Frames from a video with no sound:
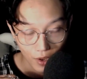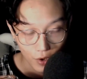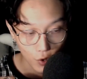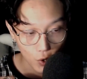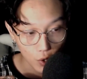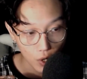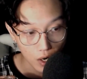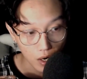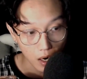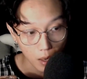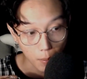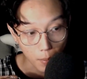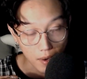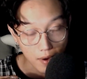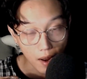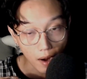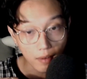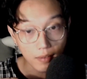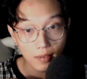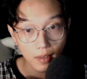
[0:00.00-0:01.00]
cho nên là mới
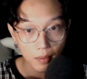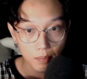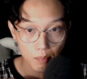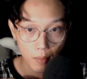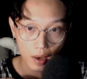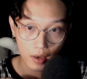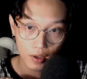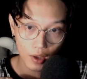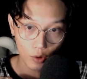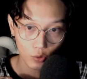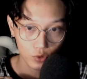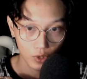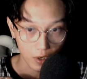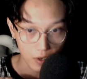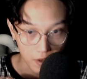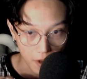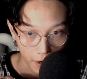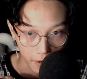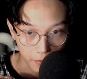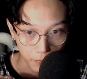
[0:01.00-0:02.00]
đánh thức bác dâu
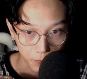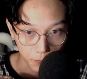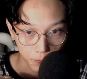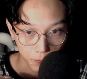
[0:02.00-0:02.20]
tỉnh dậy.